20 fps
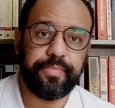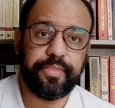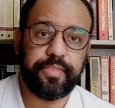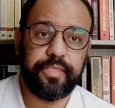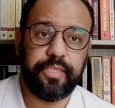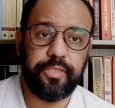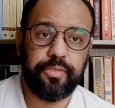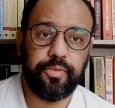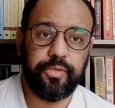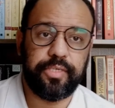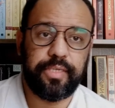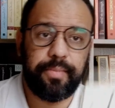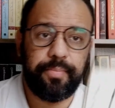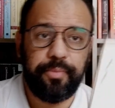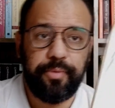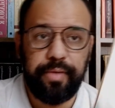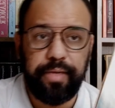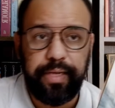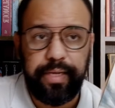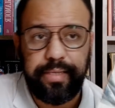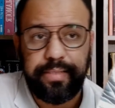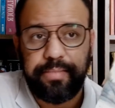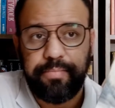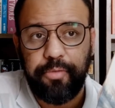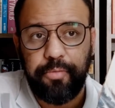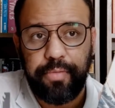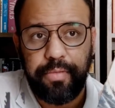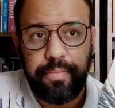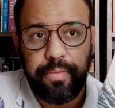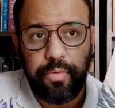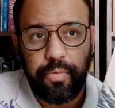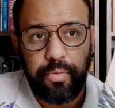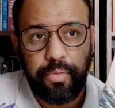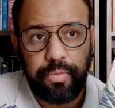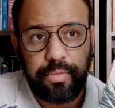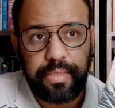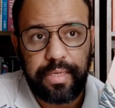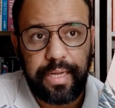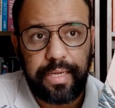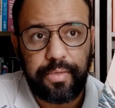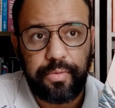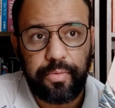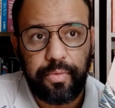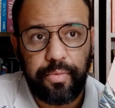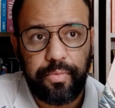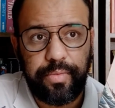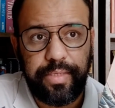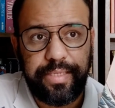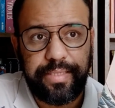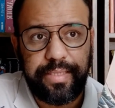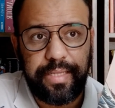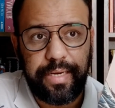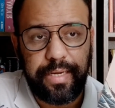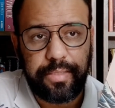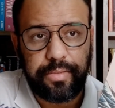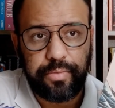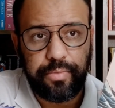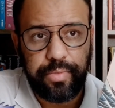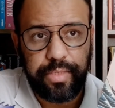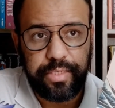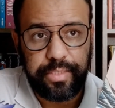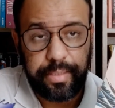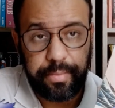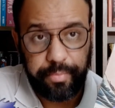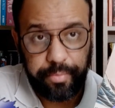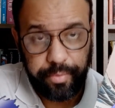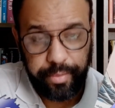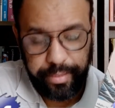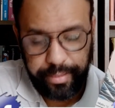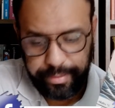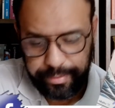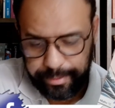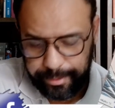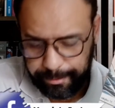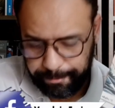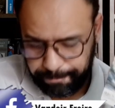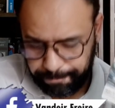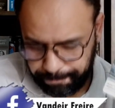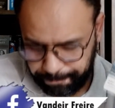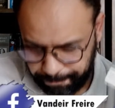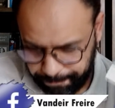escritor japonês, meu primeiro contato com literatura japonesa